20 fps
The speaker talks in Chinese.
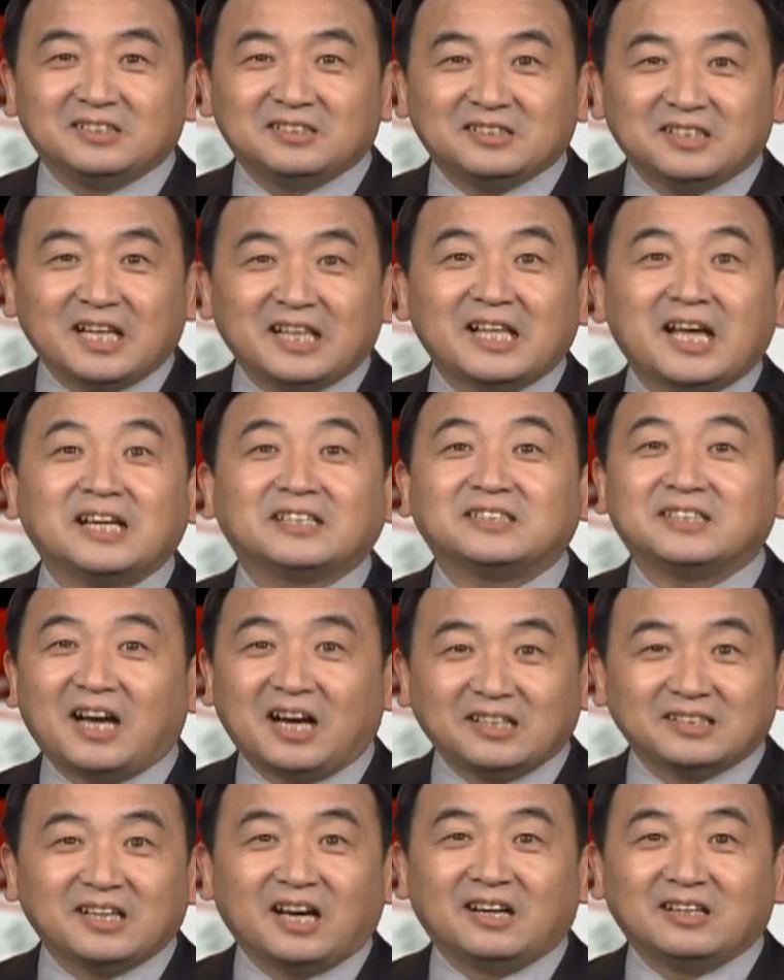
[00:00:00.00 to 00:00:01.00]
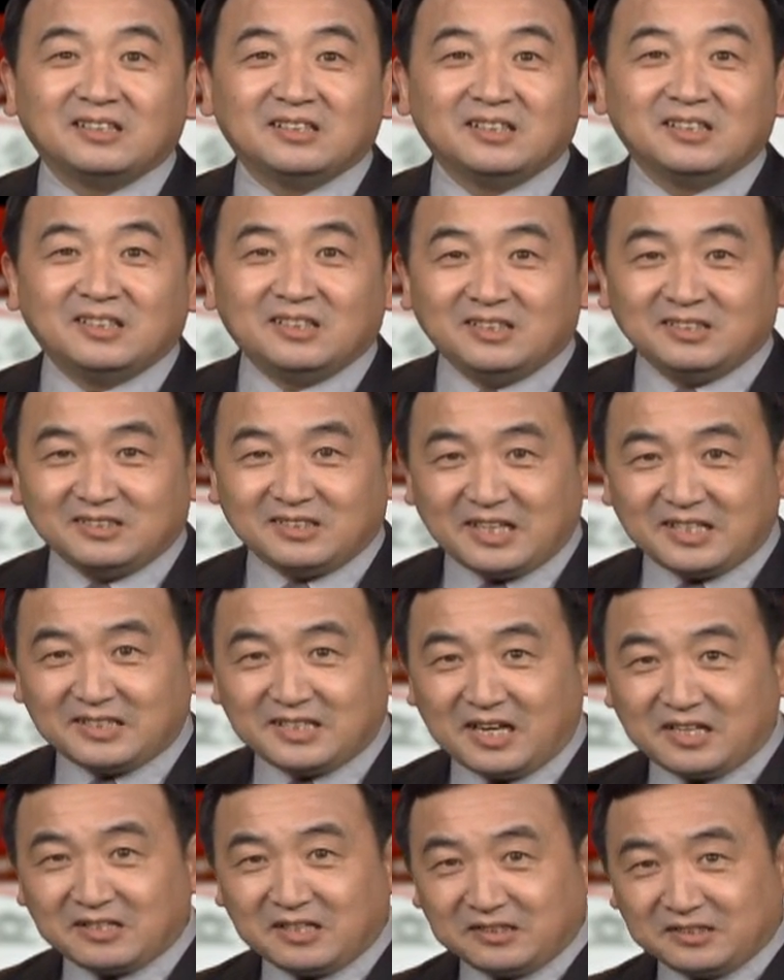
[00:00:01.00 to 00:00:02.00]
大家想想，再
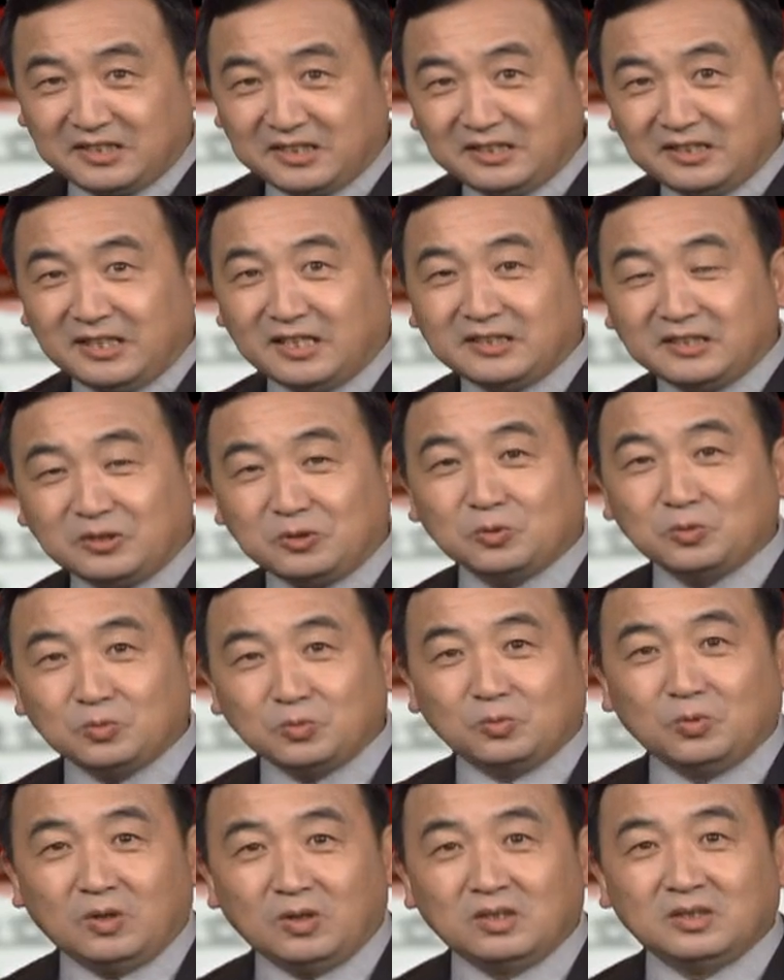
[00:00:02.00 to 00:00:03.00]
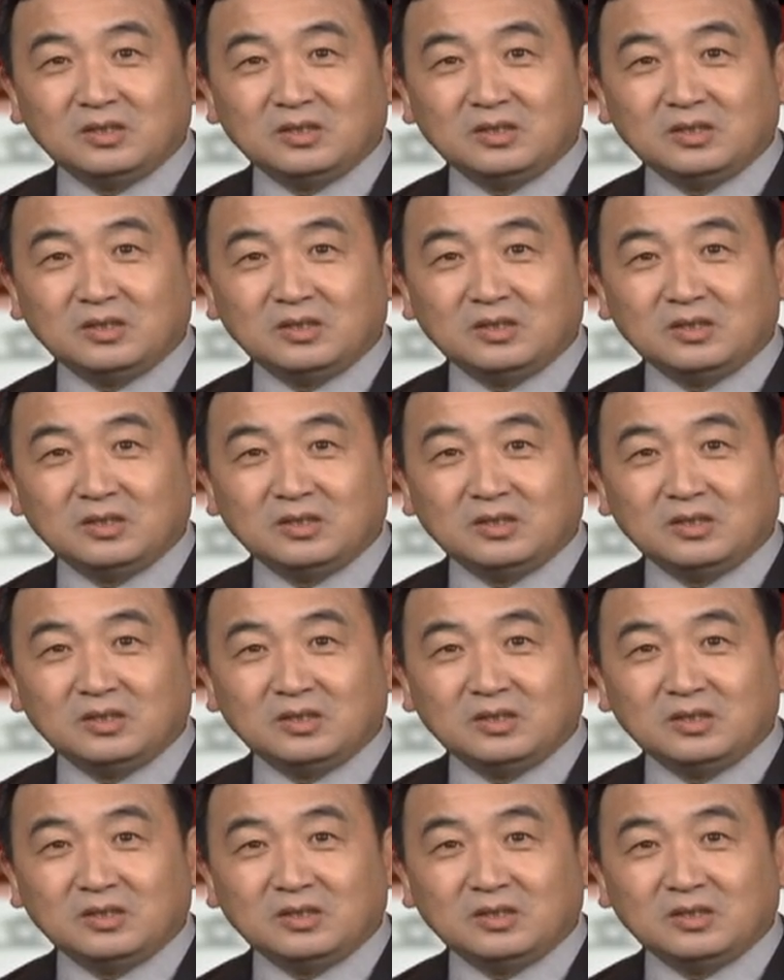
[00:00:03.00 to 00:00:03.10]
想想今天的中国，